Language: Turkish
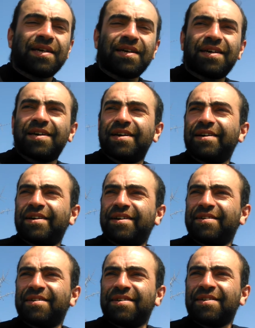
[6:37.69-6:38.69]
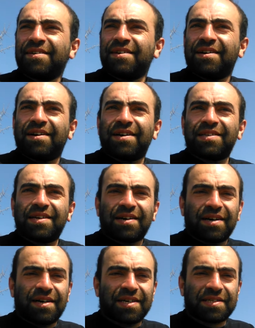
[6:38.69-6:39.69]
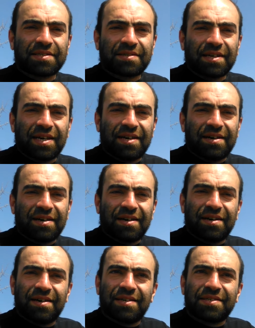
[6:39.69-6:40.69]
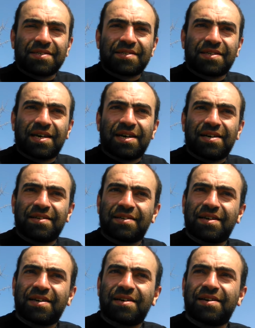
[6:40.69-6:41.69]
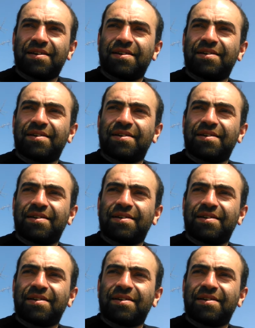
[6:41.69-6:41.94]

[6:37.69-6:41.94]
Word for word: e, hani hasta da